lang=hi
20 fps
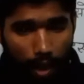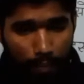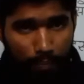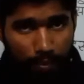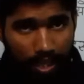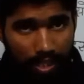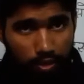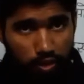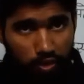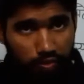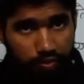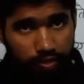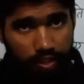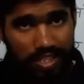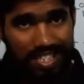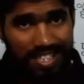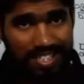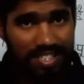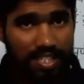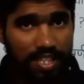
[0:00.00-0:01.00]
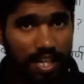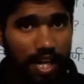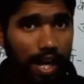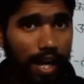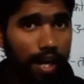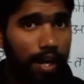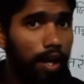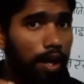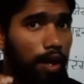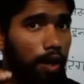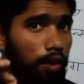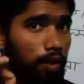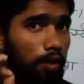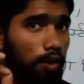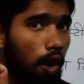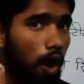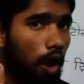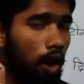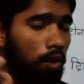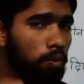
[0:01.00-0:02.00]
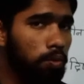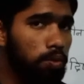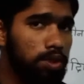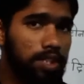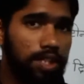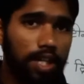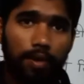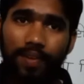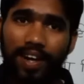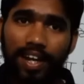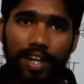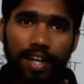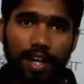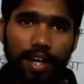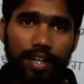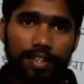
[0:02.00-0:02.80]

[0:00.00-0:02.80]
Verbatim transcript: आपका जो फिजिक्स का लॉन्ग क्वेश्चन वाला